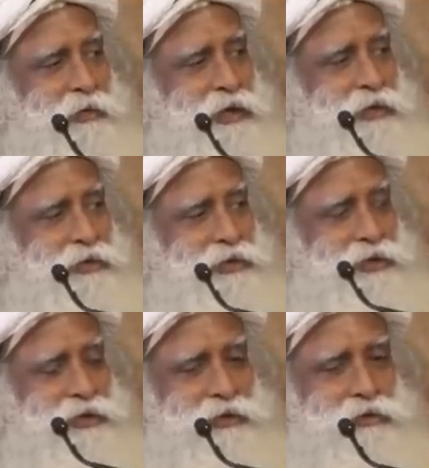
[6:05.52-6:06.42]
dass
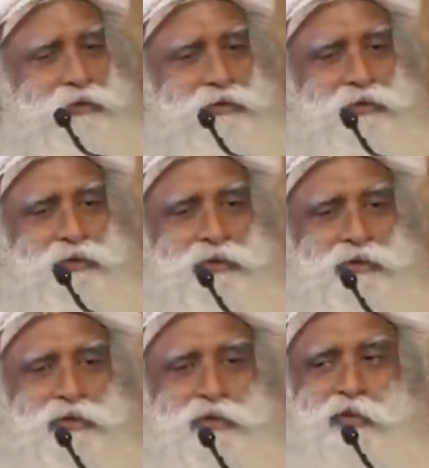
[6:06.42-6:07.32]
jeder, der euch sieht,
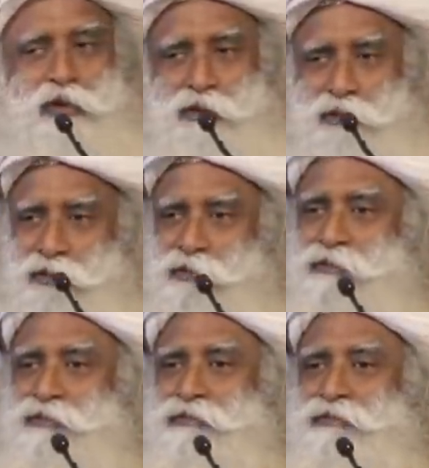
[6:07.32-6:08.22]
das auf
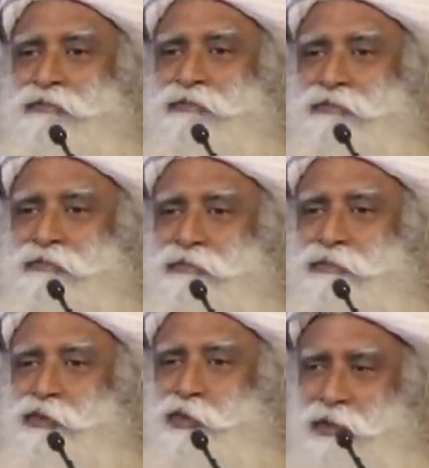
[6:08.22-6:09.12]
diese
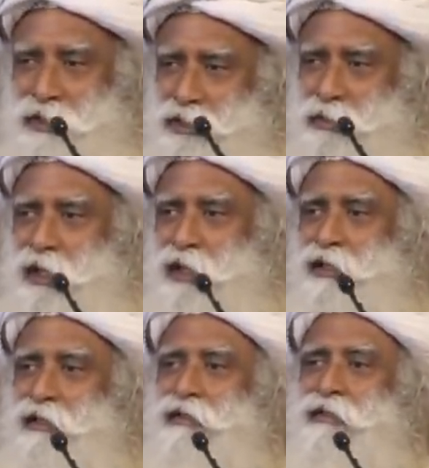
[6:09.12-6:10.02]
Weise tun
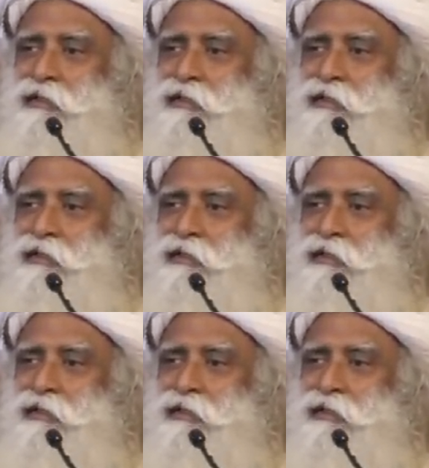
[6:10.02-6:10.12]
möchte.